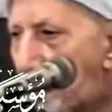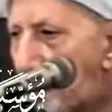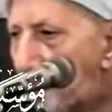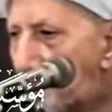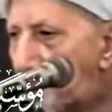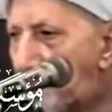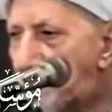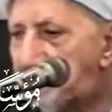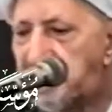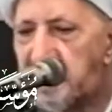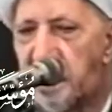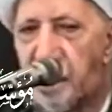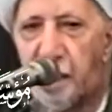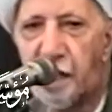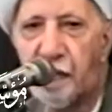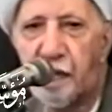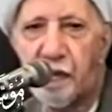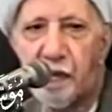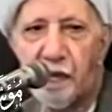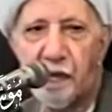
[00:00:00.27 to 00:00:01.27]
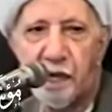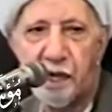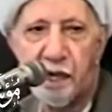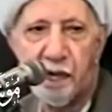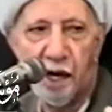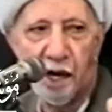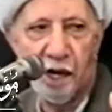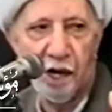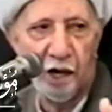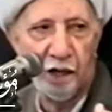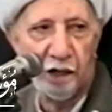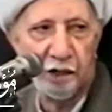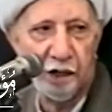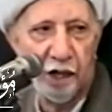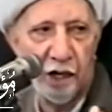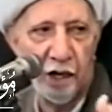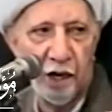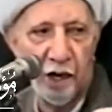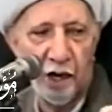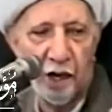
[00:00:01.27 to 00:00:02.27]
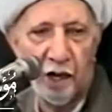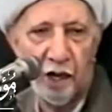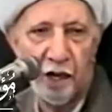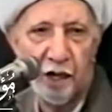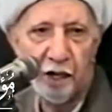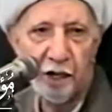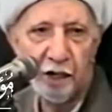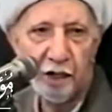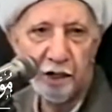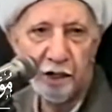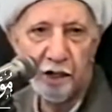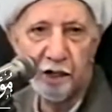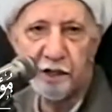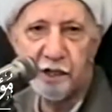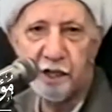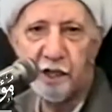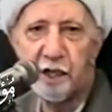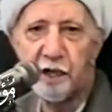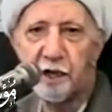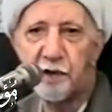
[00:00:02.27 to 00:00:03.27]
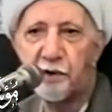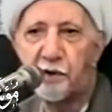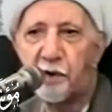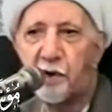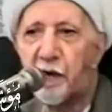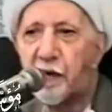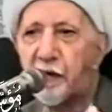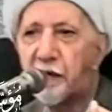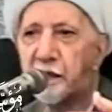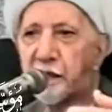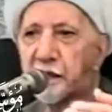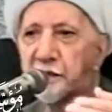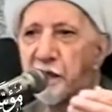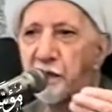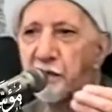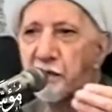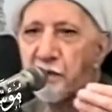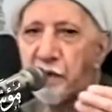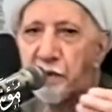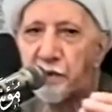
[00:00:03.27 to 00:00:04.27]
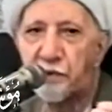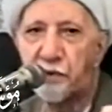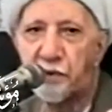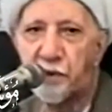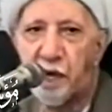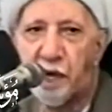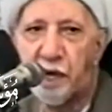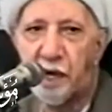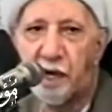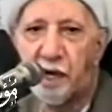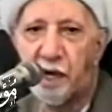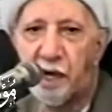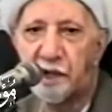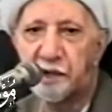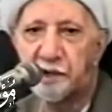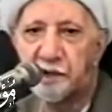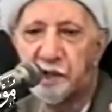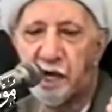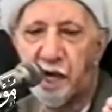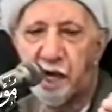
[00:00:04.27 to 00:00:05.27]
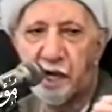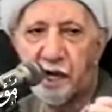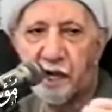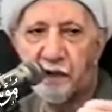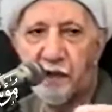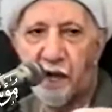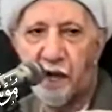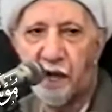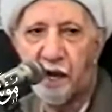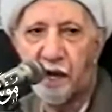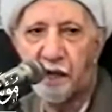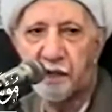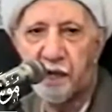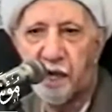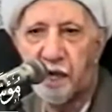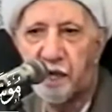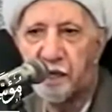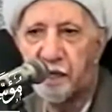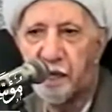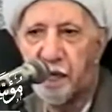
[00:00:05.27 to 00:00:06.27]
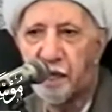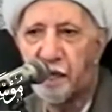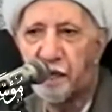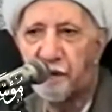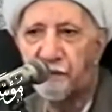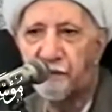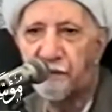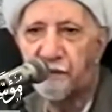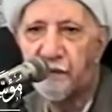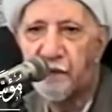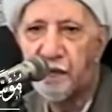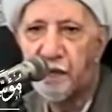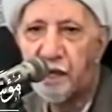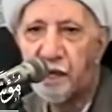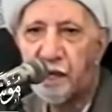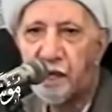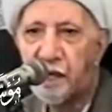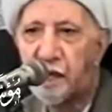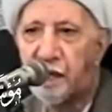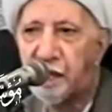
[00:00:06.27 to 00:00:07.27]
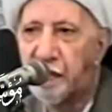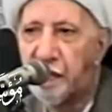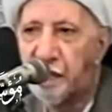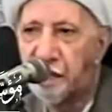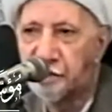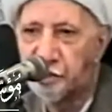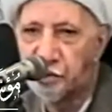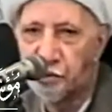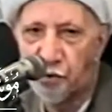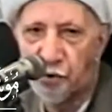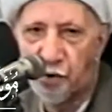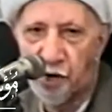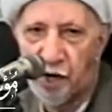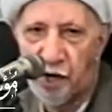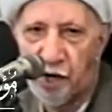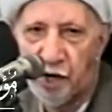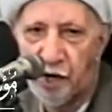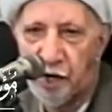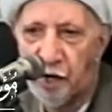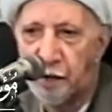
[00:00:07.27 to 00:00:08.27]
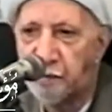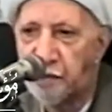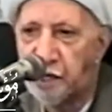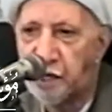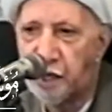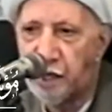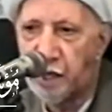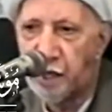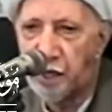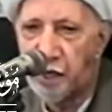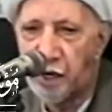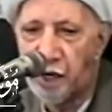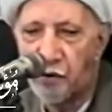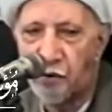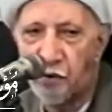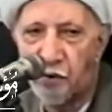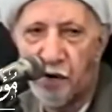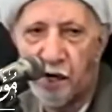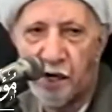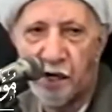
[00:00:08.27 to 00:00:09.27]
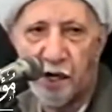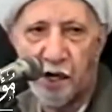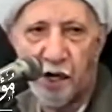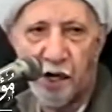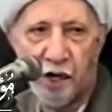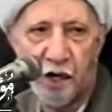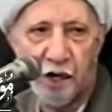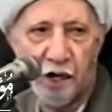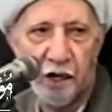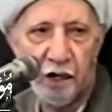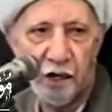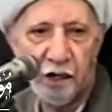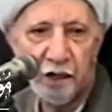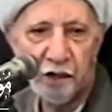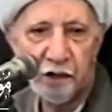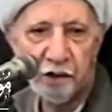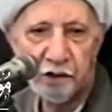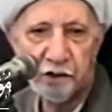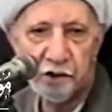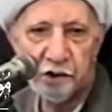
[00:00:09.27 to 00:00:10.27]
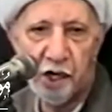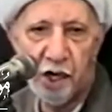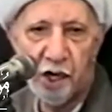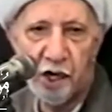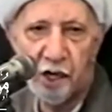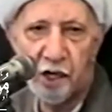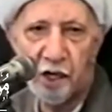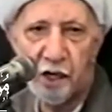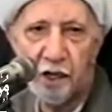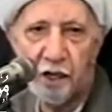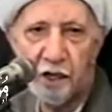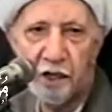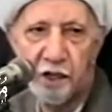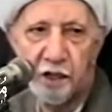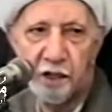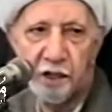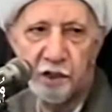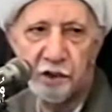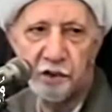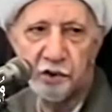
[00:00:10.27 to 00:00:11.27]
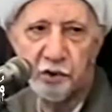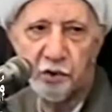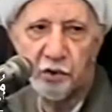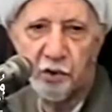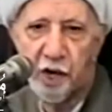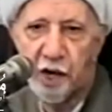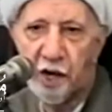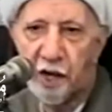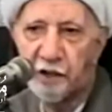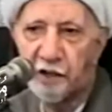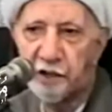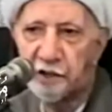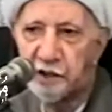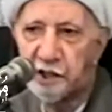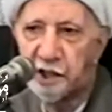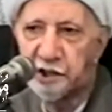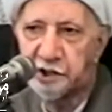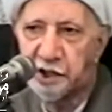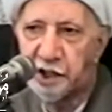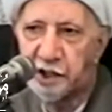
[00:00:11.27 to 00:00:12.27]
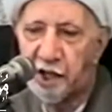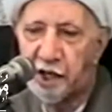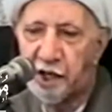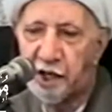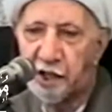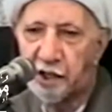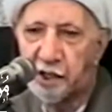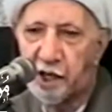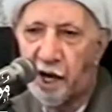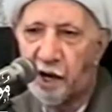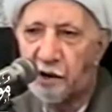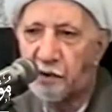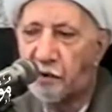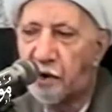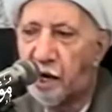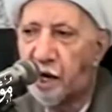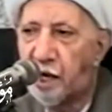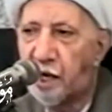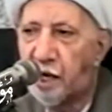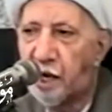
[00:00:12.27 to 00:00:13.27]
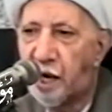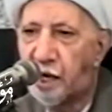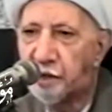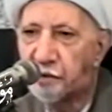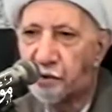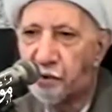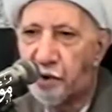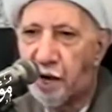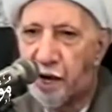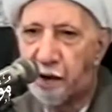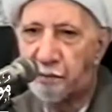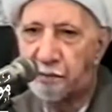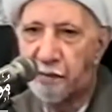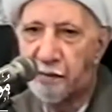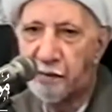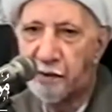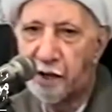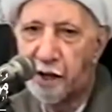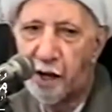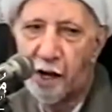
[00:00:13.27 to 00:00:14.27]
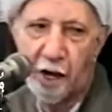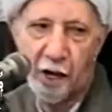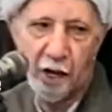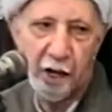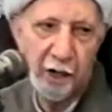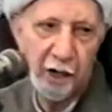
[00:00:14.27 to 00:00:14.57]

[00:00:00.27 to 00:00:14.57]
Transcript: المسألة هي الغلطة هنا كثير ذولا يتصورون أن الإنسان إذا أراد أن يقف ليزور نبيا أو وليا جاي يريد يزور هذا الجسد اللي تحول إلى تراب لا